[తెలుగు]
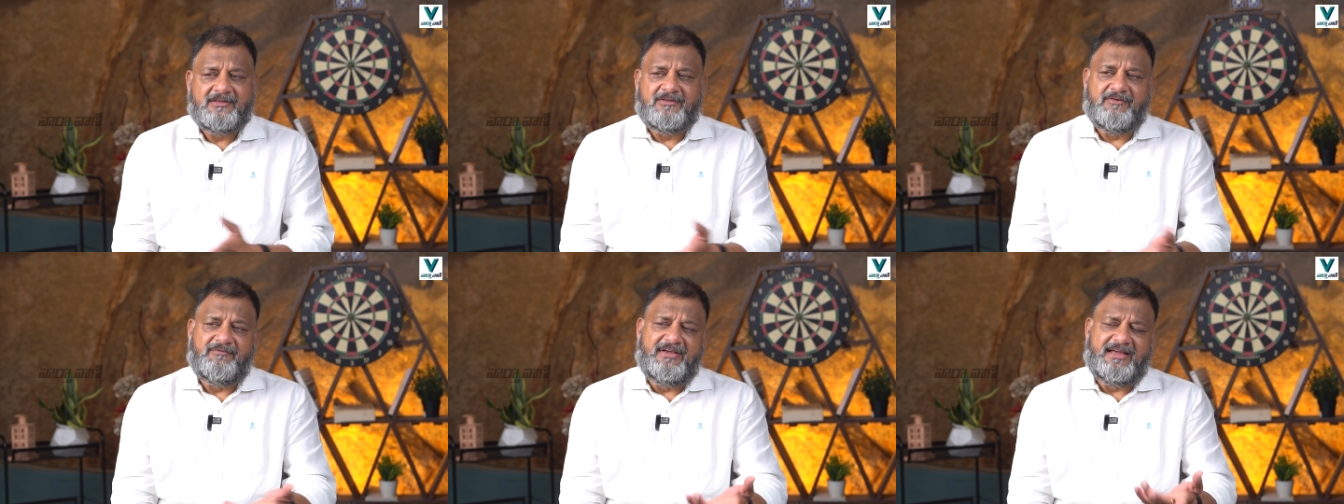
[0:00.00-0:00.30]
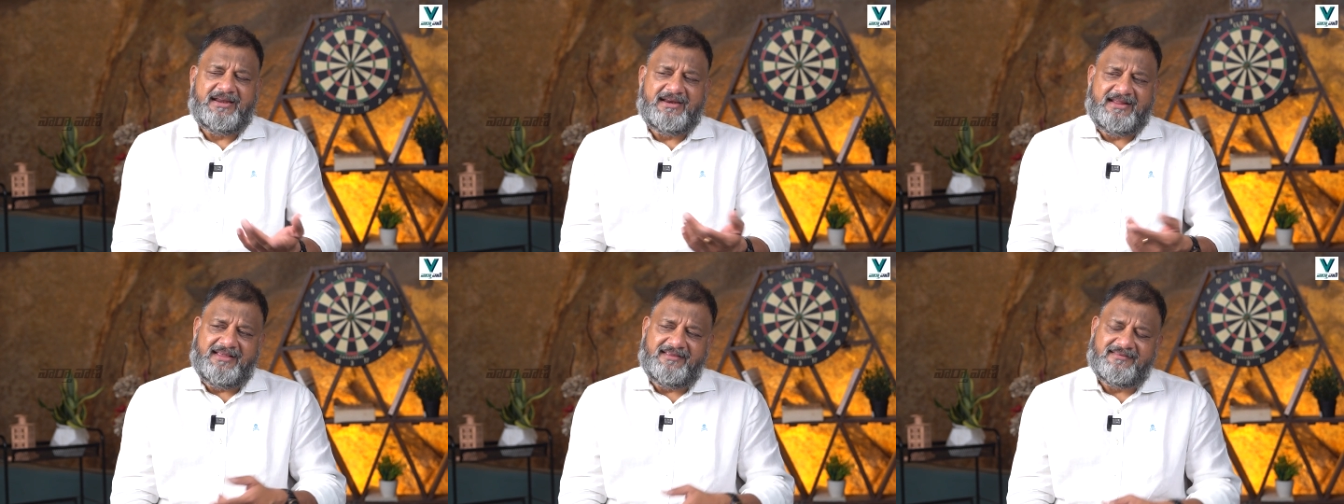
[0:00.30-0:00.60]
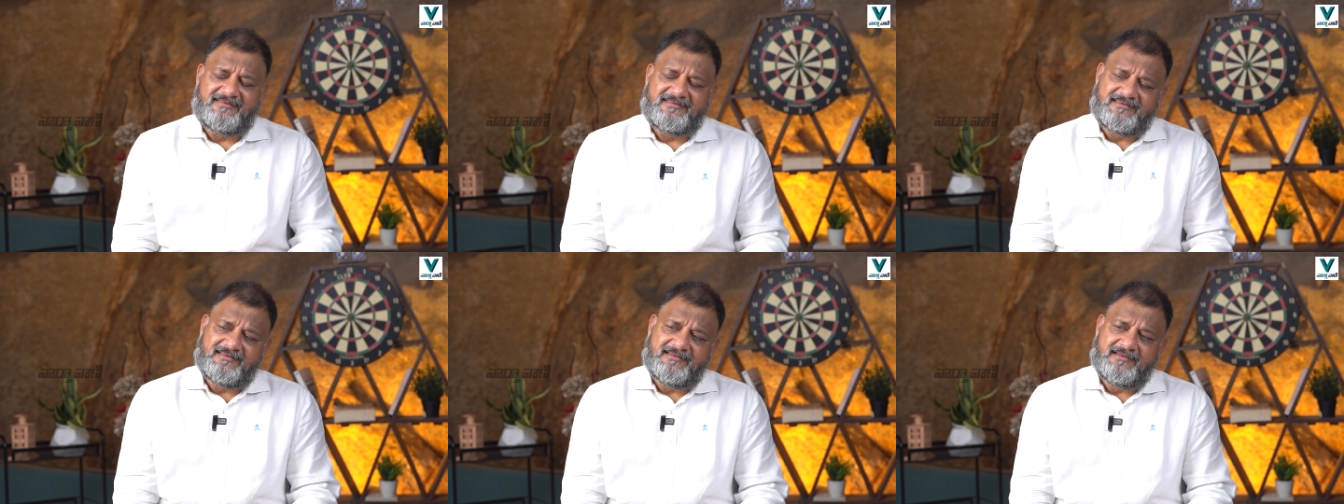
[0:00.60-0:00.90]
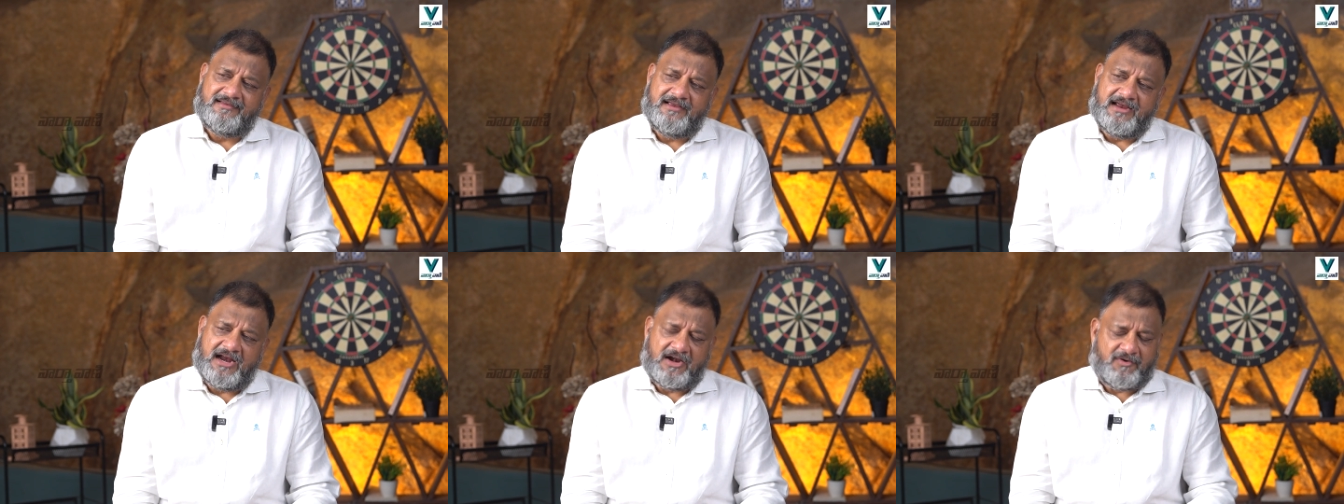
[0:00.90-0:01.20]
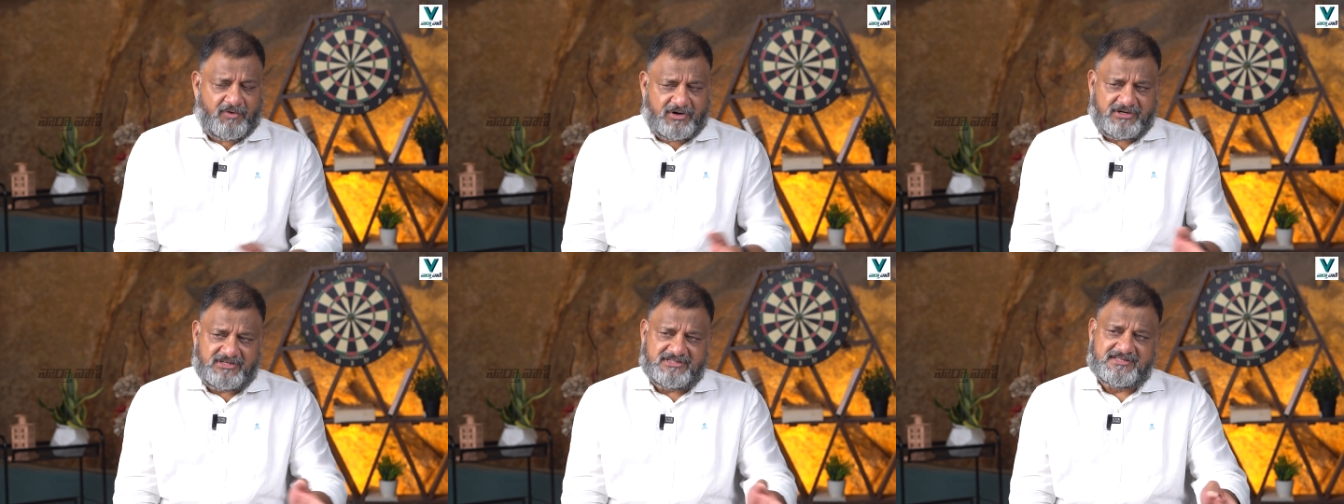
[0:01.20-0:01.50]
సో వేర్ హీస్
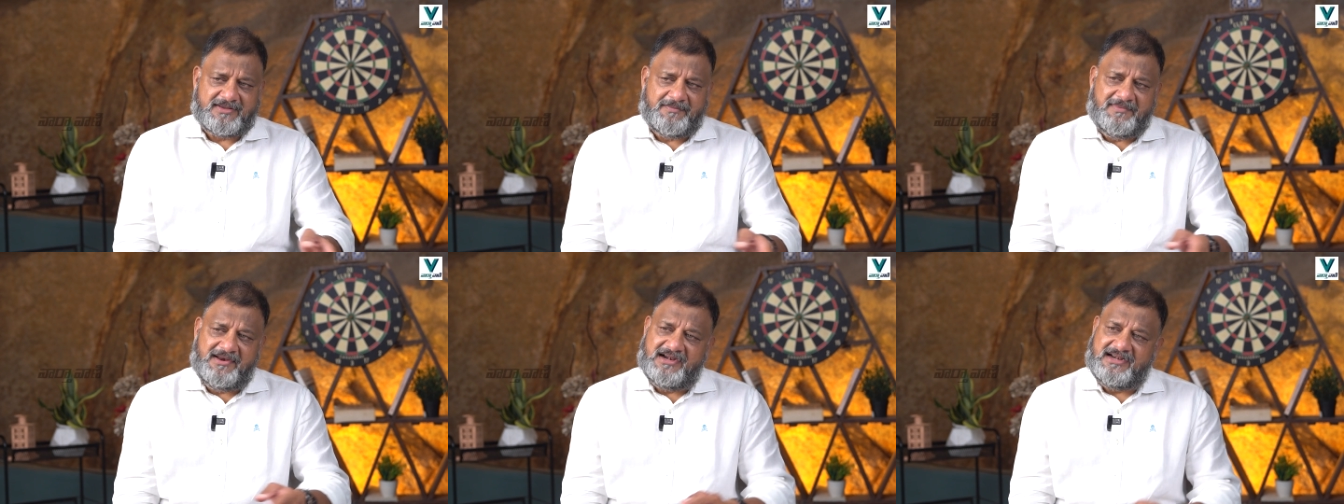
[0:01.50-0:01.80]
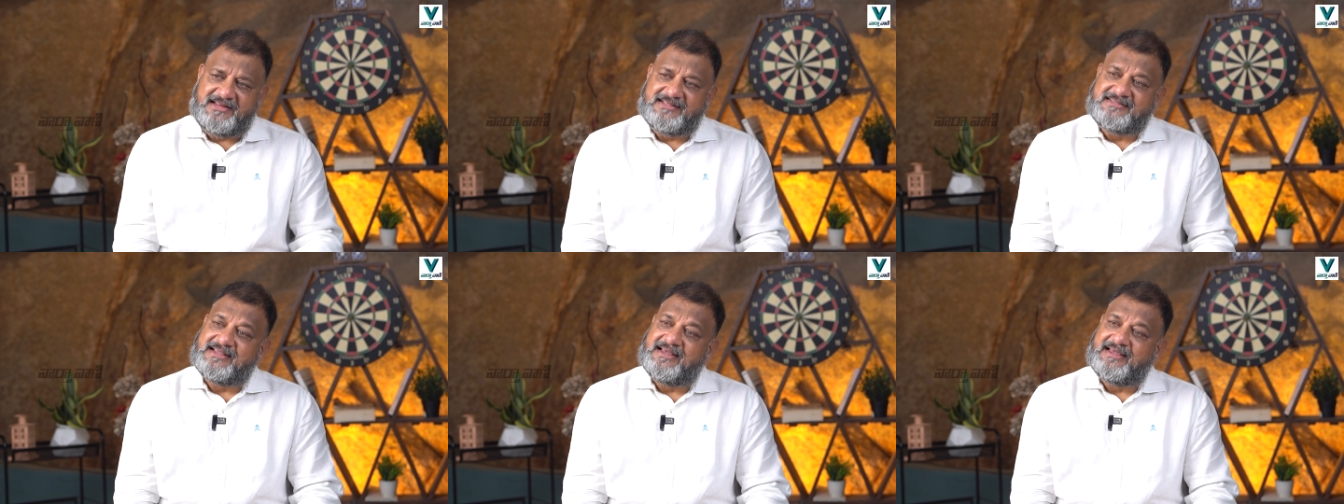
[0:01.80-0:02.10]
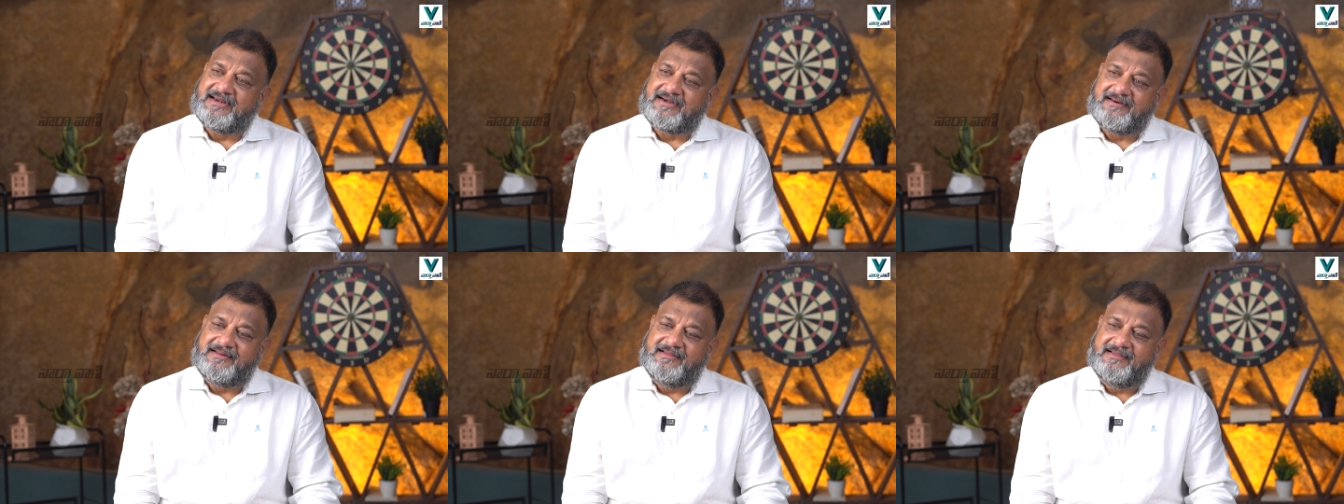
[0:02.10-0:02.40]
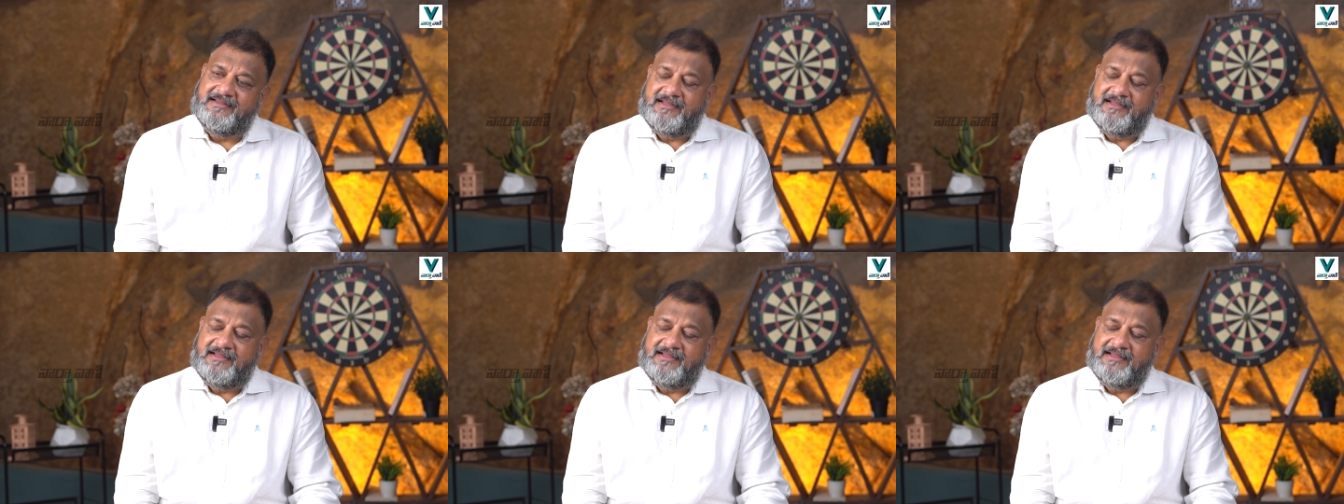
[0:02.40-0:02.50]
అండ్ వాట్ ఈస్ ఎబిలిటీస్ ఆర్